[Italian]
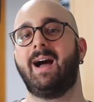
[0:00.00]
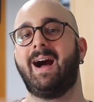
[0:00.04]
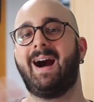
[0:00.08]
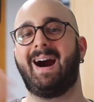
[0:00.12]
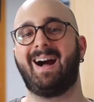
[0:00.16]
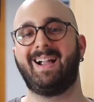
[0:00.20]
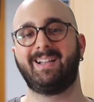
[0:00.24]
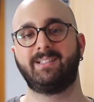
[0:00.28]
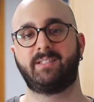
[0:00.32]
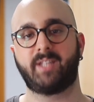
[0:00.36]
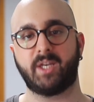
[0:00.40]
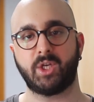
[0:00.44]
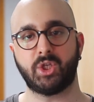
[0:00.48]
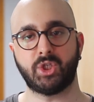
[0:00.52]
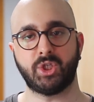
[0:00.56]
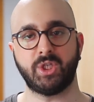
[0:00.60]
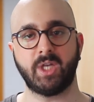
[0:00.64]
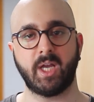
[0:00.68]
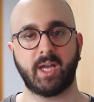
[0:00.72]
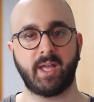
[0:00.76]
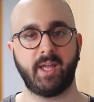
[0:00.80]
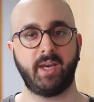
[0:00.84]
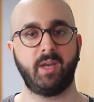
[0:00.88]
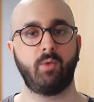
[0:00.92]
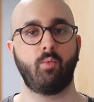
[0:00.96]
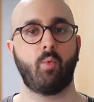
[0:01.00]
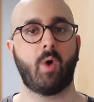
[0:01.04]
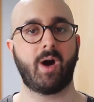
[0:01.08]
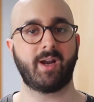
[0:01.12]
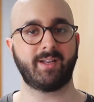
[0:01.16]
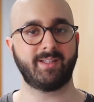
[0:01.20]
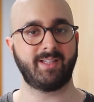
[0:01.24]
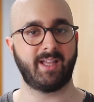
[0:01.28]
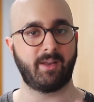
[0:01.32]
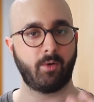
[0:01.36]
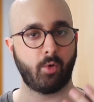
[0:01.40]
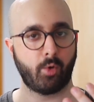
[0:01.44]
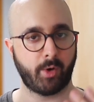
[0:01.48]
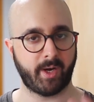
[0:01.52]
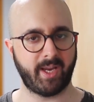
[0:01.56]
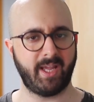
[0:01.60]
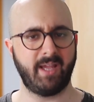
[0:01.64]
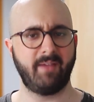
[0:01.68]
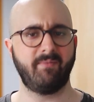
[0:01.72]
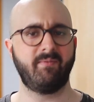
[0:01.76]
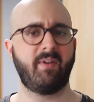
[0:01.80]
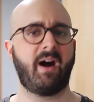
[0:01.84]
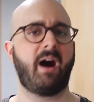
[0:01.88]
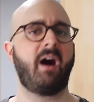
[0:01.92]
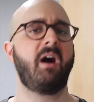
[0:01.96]
altre scene che riguardano
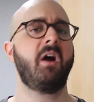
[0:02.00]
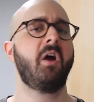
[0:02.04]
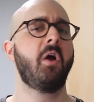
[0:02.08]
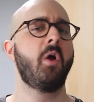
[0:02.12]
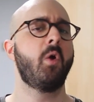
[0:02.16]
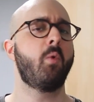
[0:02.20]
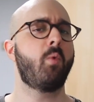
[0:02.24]
Reva,